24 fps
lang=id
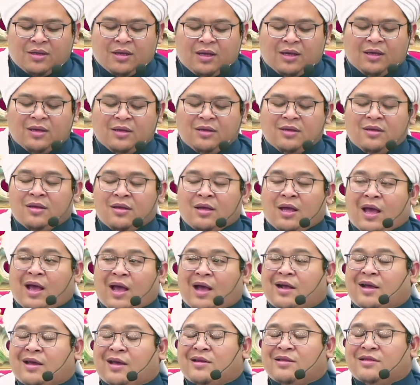ah,
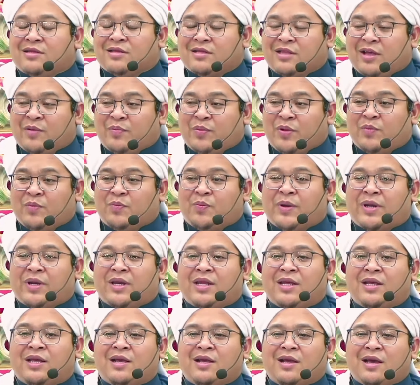akan tetapi
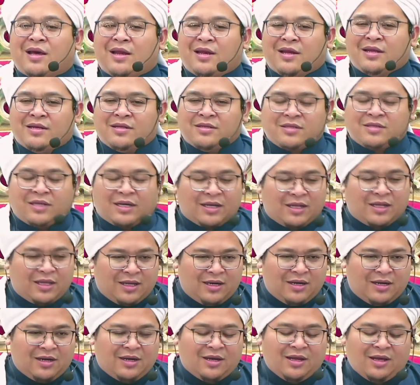peninggalan
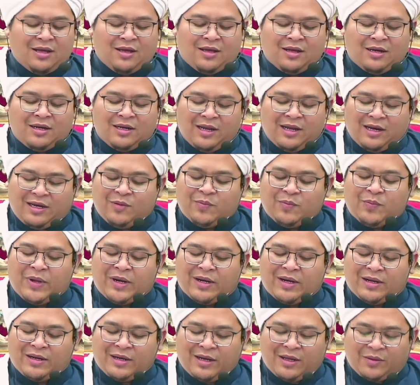terindah dari
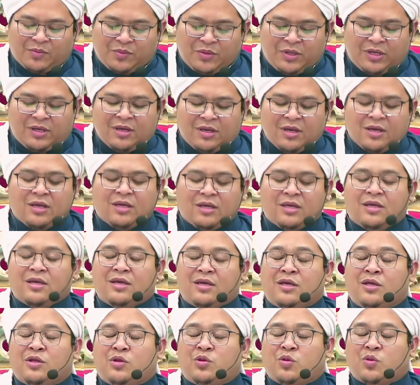para nabi
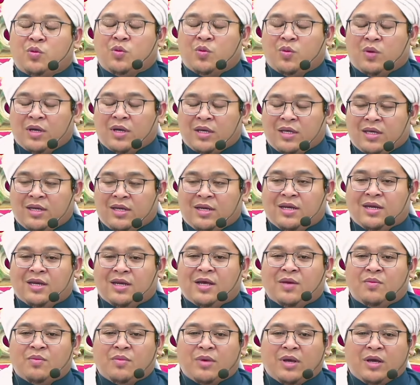yaitu wa
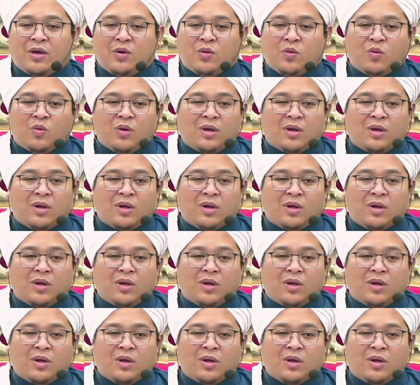innama